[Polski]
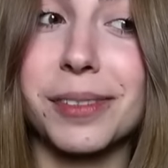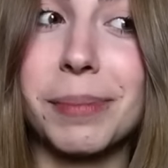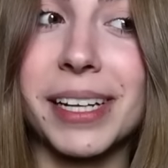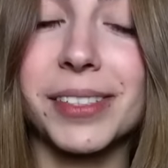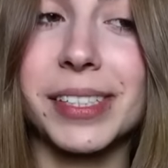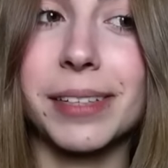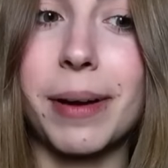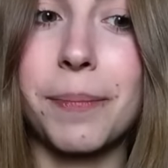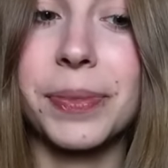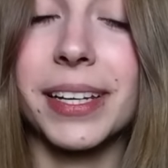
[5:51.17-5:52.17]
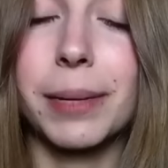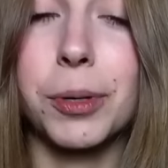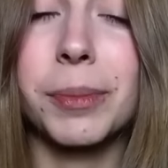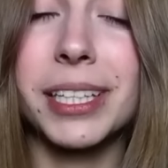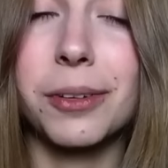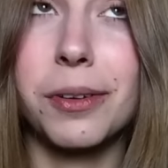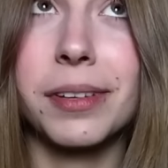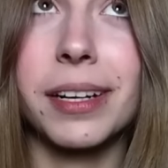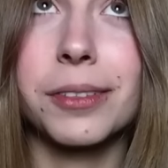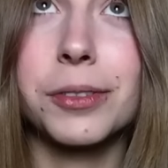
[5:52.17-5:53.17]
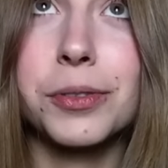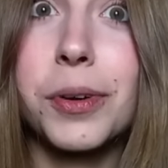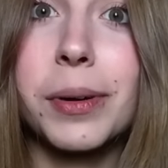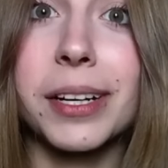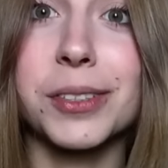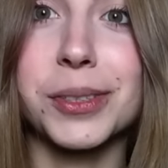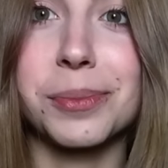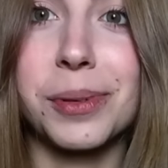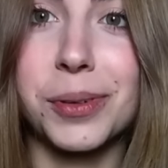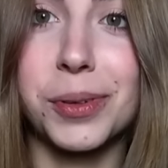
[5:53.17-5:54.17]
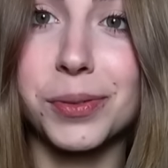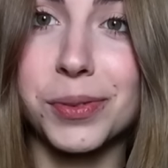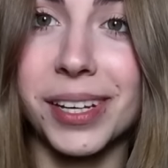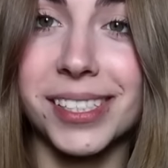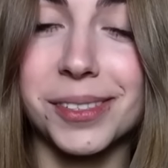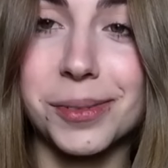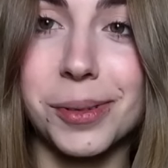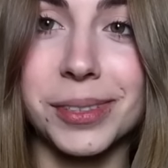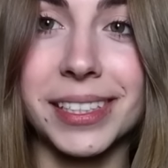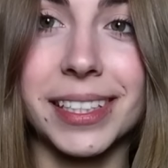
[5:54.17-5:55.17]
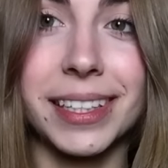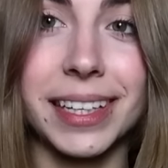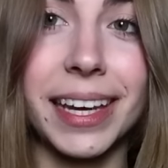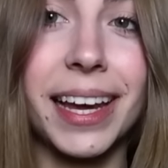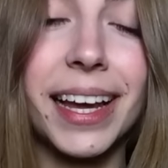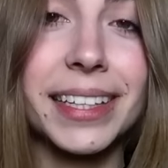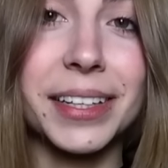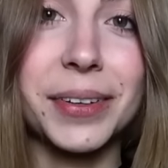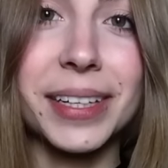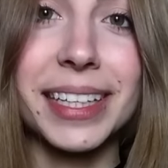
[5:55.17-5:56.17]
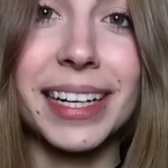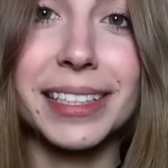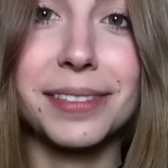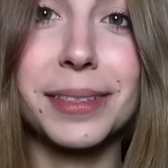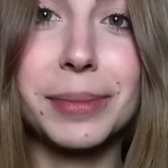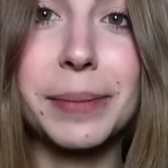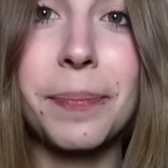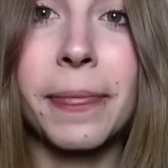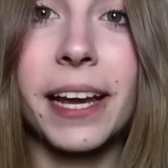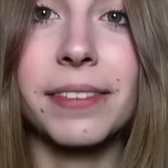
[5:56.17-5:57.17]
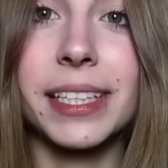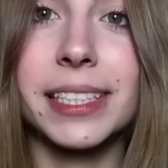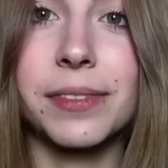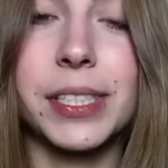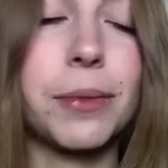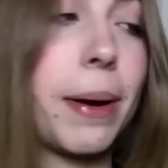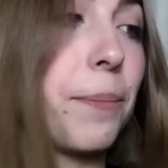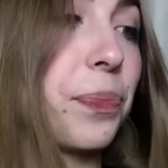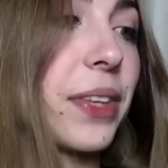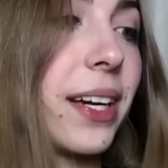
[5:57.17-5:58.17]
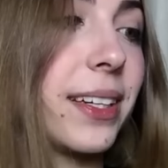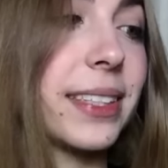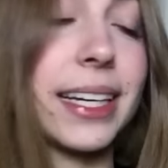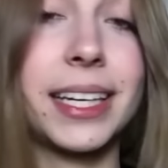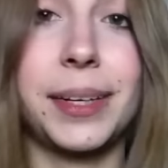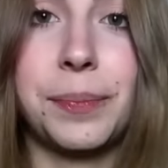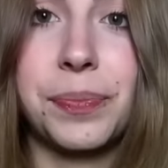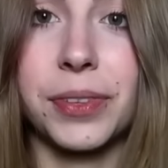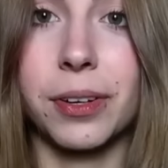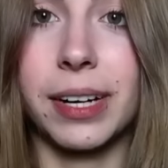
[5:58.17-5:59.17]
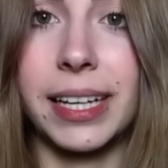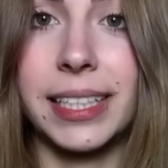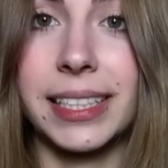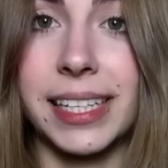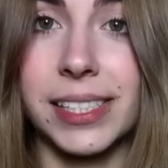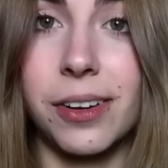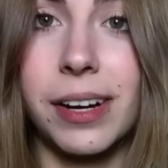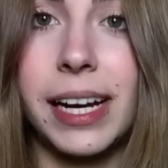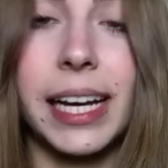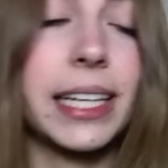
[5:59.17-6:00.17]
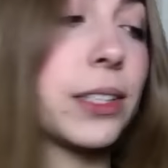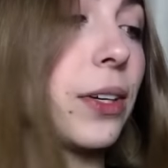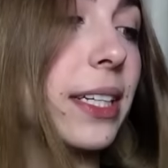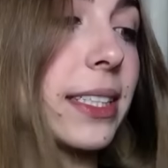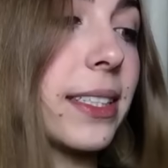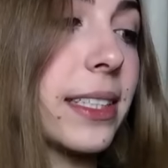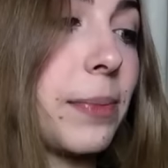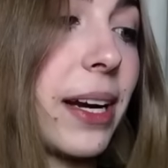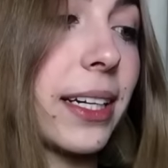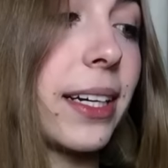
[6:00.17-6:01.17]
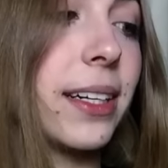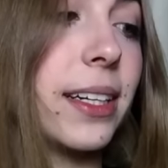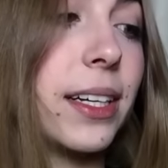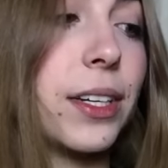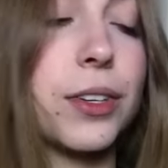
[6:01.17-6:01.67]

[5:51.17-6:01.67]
Bardzo chciałam e, napój migdałowy, ale on już w ogóle kosztują około 12 zł, takie tej oryginalnej firmy, więc wzięłam e, taki organik Tesco i to jest smak e,